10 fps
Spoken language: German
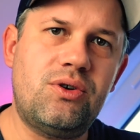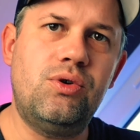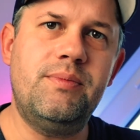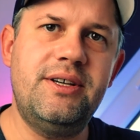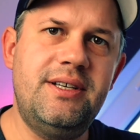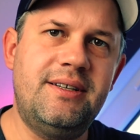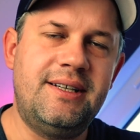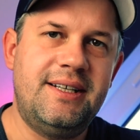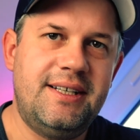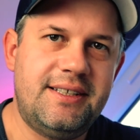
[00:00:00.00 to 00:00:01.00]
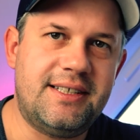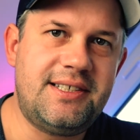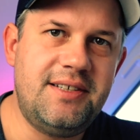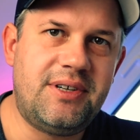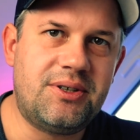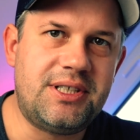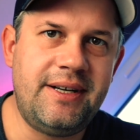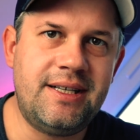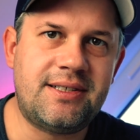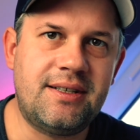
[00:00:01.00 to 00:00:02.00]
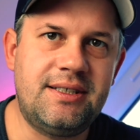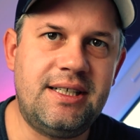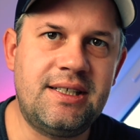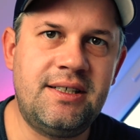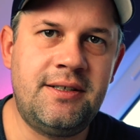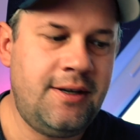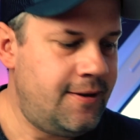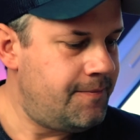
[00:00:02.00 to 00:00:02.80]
guck mal hier, das hier war doch mein erster Gedanke.